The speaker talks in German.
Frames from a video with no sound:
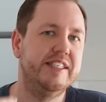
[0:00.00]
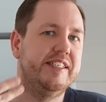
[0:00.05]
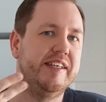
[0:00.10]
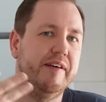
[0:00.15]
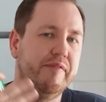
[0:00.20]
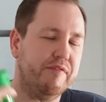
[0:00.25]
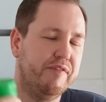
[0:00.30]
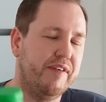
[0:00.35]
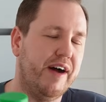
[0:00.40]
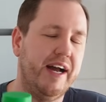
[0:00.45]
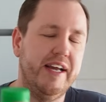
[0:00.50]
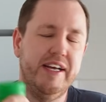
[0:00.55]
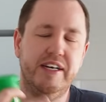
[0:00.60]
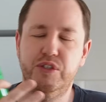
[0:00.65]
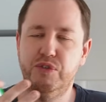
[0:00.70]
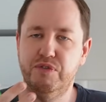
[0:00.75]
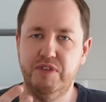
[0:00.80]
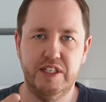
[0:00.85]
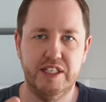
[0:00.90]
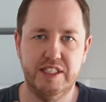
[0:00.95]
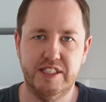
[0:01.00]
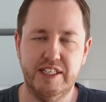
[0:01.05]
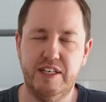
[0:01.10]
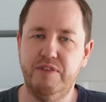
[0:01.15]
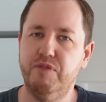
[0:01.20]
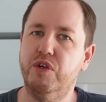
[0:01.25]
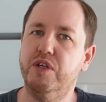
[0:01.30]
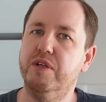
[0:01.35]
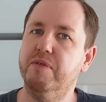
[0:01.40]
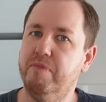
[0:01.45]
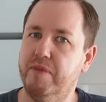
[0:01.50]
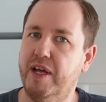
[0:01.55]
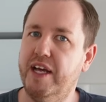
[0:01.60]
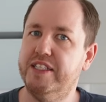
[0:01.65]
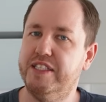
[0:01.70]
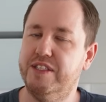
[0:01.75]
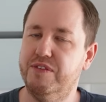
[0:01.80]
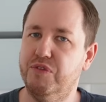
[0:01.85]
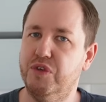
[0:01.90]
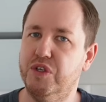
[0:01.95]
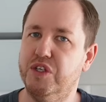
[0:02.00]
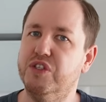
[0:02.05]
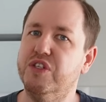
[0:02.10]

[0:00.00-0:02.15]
Senfeier, so wie ihr das nennen wollt, essen würde.